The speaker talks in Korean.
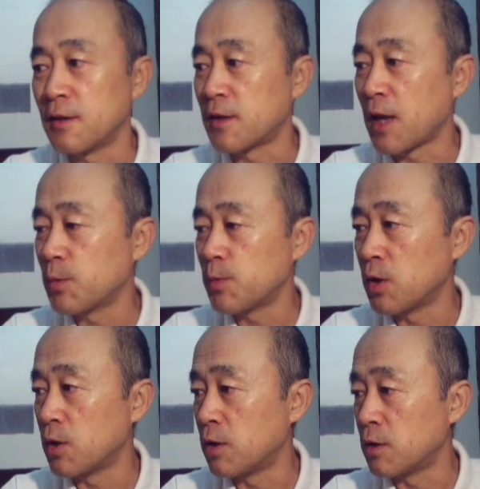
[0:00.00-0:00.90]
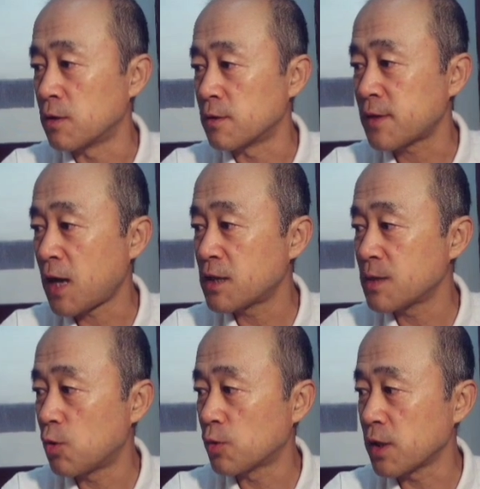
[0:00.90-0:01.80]
대부분
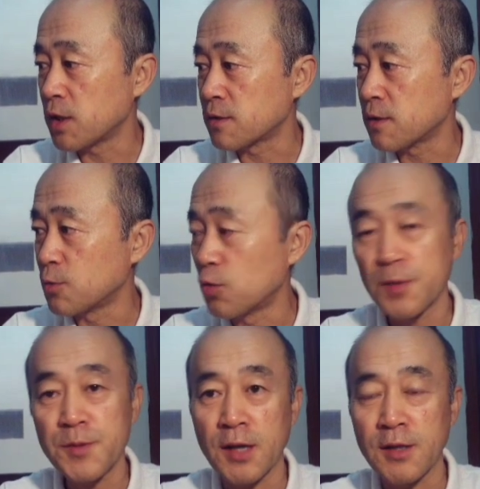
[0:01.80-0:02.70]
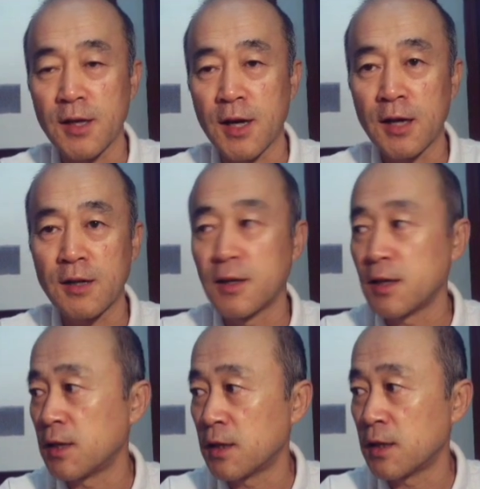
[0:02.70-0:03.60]
45세에서 64세가
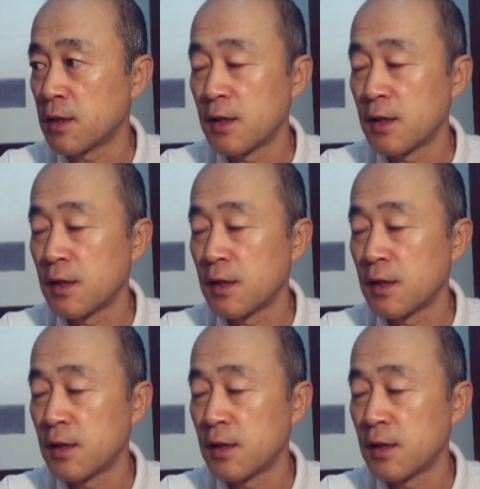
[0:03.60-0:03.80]
거의